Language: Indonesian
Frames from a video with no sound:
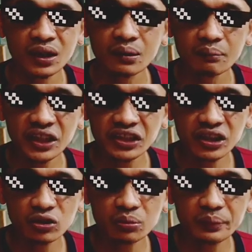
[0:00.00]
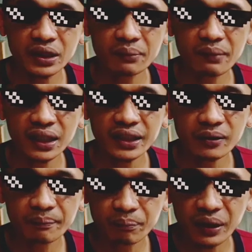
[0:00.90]
Bleaching itu minimalnya
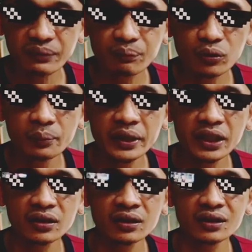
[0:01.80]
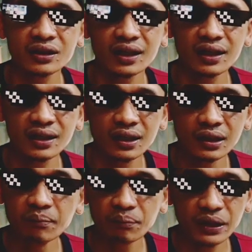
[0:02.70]
40 menit. Ya,
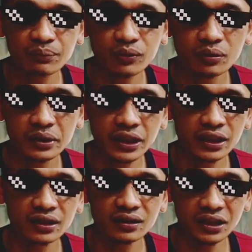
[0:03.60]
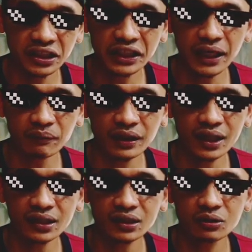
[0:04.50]
40 menit didiamkan
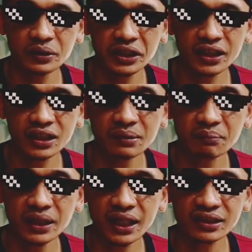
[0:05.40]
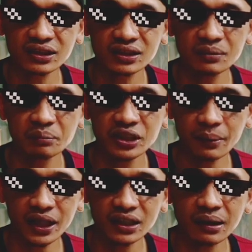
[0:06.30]
kemudian dibilas. Bisa
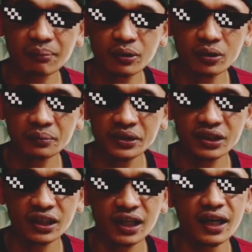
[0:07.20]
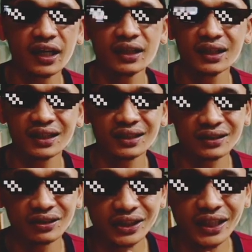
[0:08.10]
pakai sampo, bisa enggak.
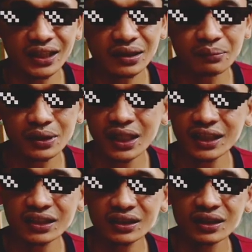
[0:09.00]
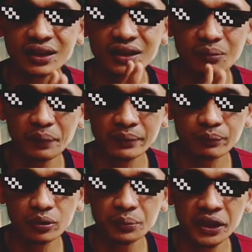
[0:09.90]
Oke, dibilas 40
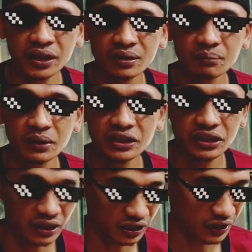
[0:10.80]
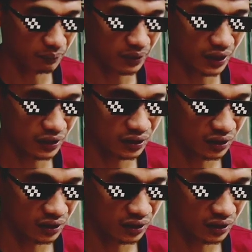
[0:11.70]
menit bleaching didiamkan.